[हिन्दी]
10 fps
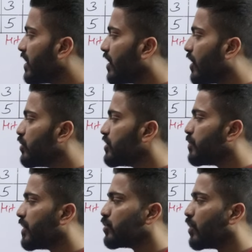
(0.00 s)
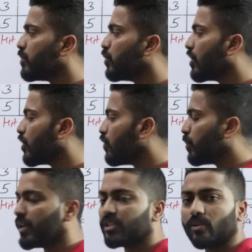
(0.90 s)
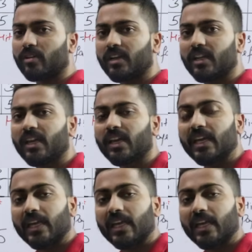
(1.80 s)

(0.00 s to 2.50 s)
कर रहे हो जिस पेज को आप ढूंढ रहे हो वो पेज ऑलरेडी